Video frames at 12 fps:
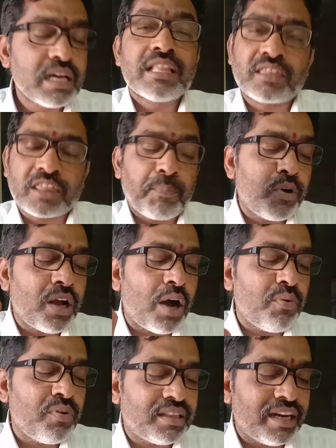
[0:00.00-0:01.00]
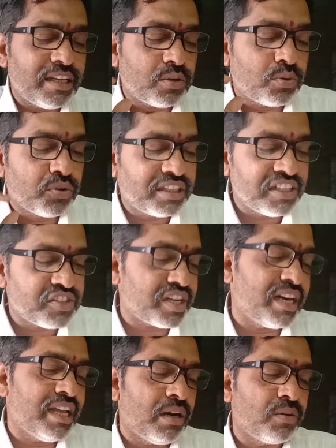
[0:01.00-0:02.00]
తప్పుగా ఉన్న దాన్ని
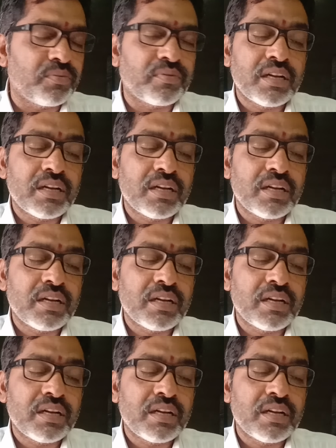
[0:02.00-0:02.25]
గుర్తించండి అన్నాడు